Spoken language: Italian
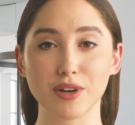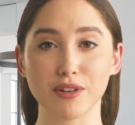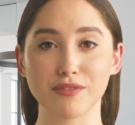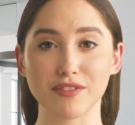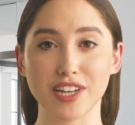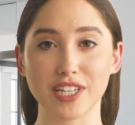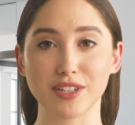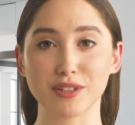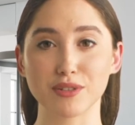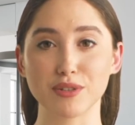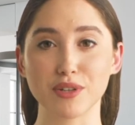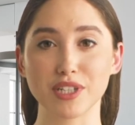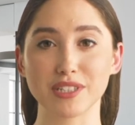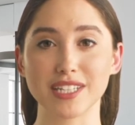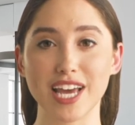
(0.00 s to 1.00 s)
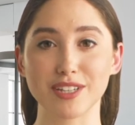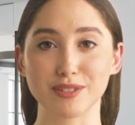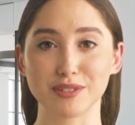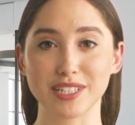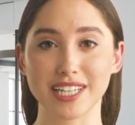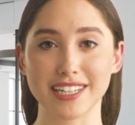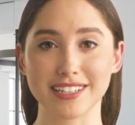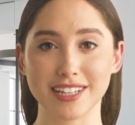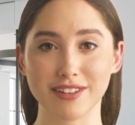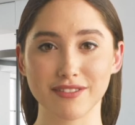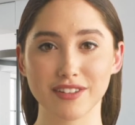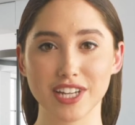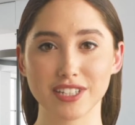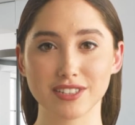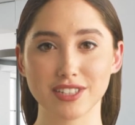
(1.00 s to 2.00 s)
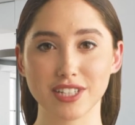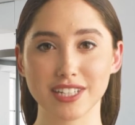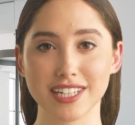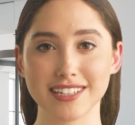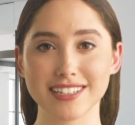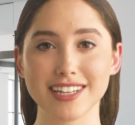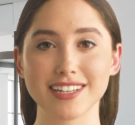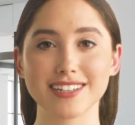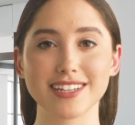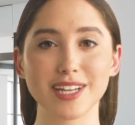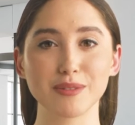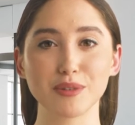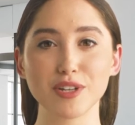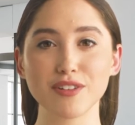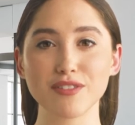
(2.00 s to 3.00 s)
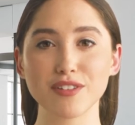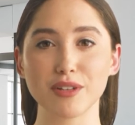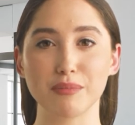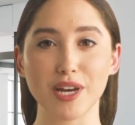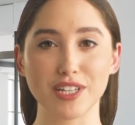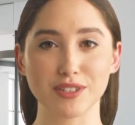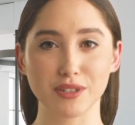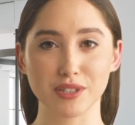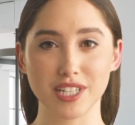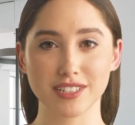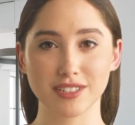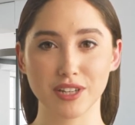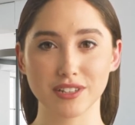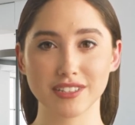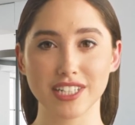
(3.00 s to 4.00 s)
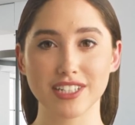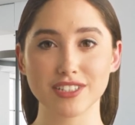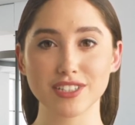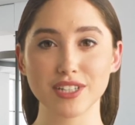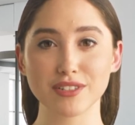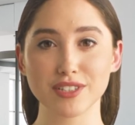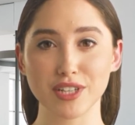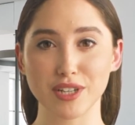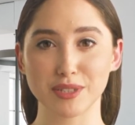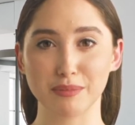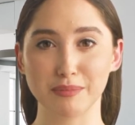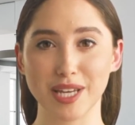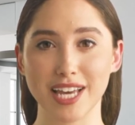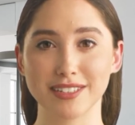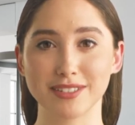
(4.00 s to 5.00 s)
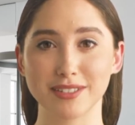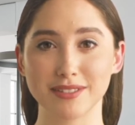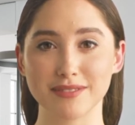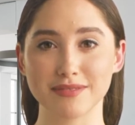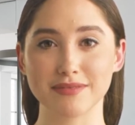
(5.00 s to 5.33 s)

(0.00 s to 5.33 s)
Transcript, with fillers: ovvero quello dato dalle tre frecce che si inseguono formando una sorta di cerchio allungato.